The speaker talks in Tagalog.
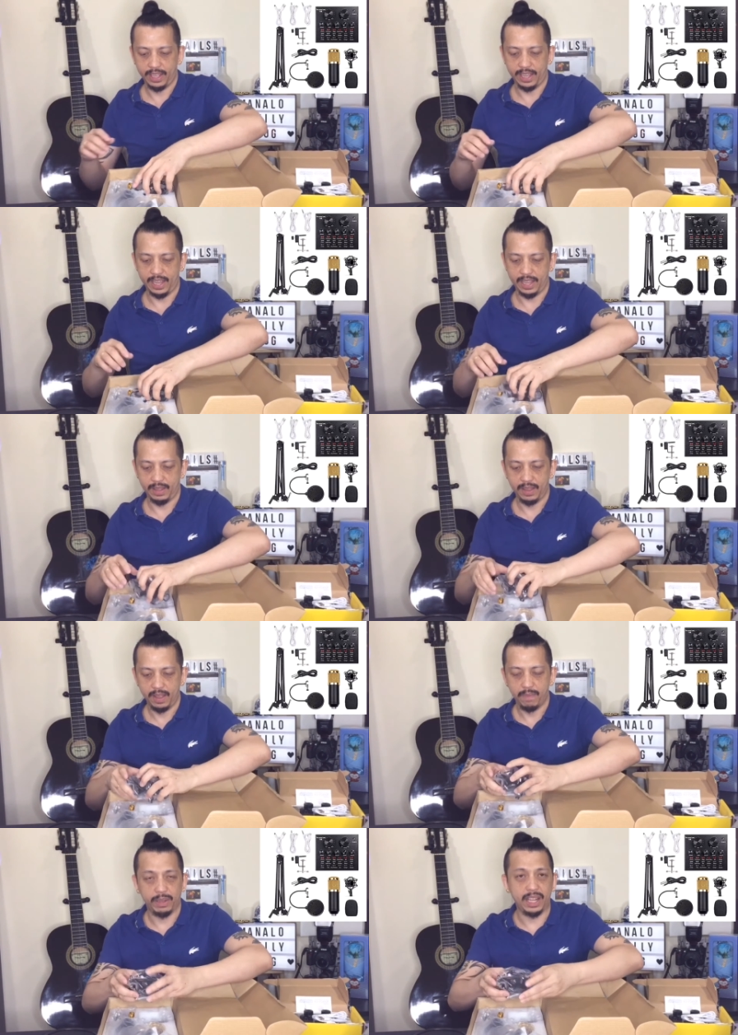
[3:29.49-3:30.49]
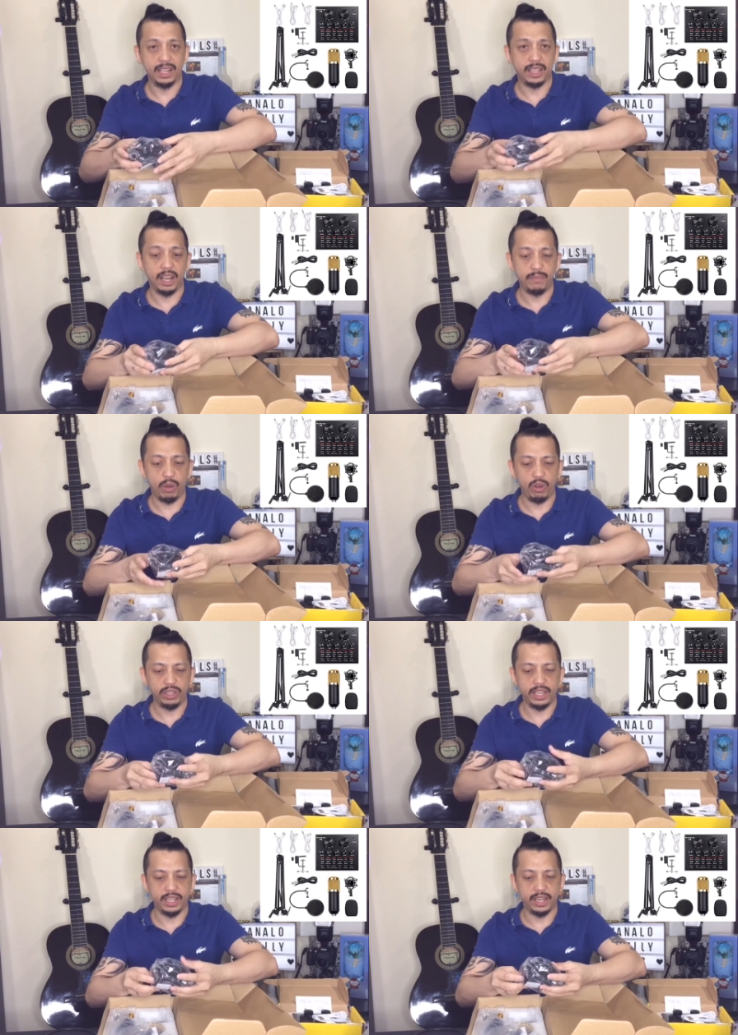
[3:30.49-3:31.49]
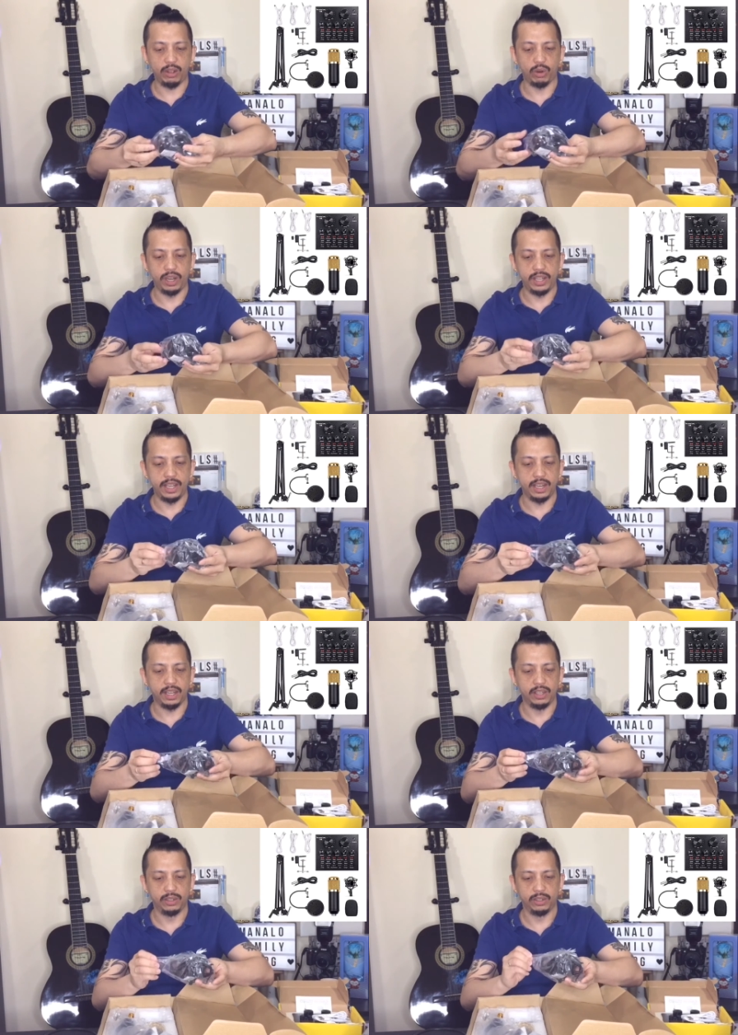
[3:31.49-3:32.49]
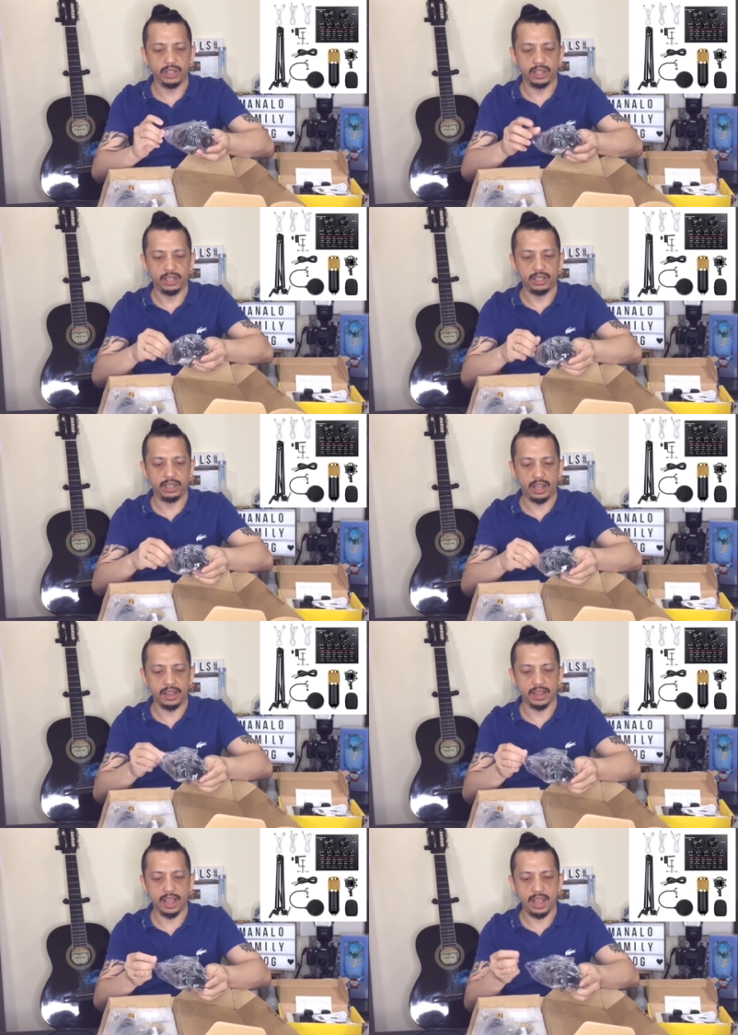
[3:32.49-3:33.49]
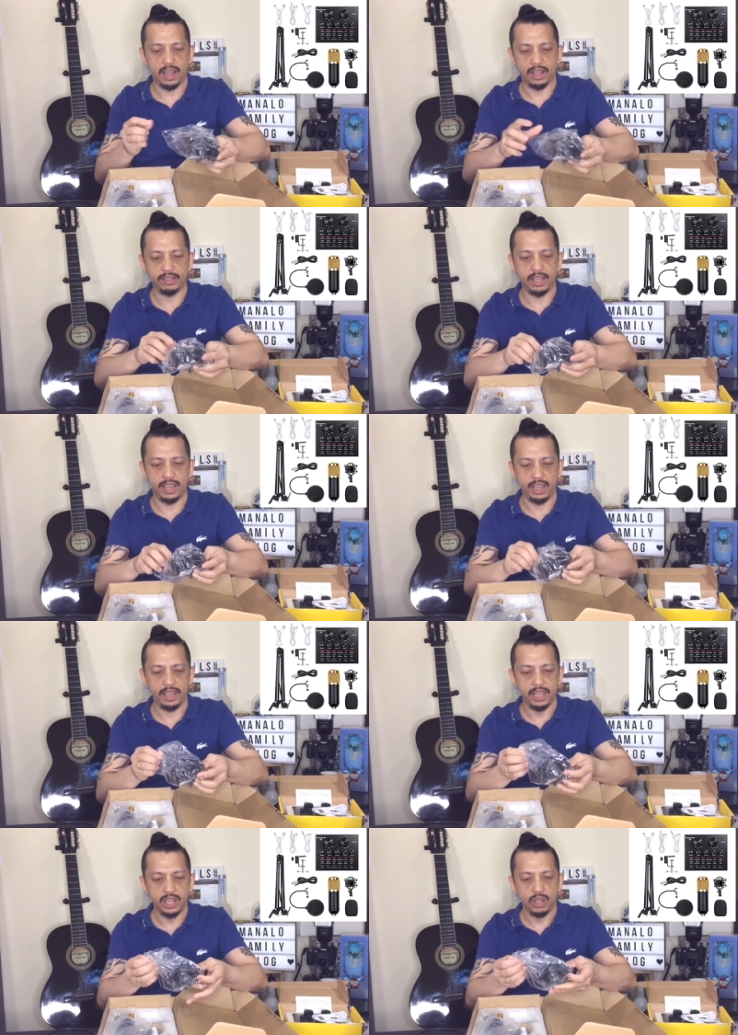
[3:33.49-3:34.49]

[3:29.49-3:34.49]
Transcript: Ayan. Matagal-tagal po akong dinag-recording ng ano, ng kanta kasi